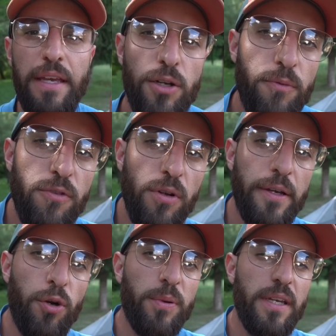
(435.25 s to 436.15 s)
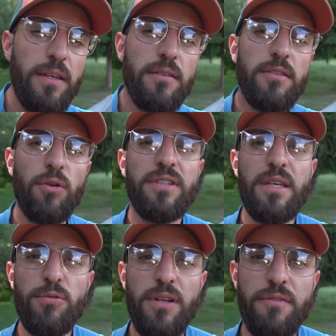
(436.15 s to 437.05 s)
Et comme vous l'aurez compris, dans le
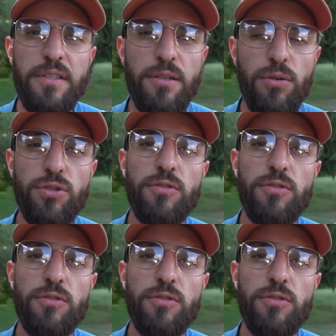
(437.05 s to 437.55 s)
début de la vidéo,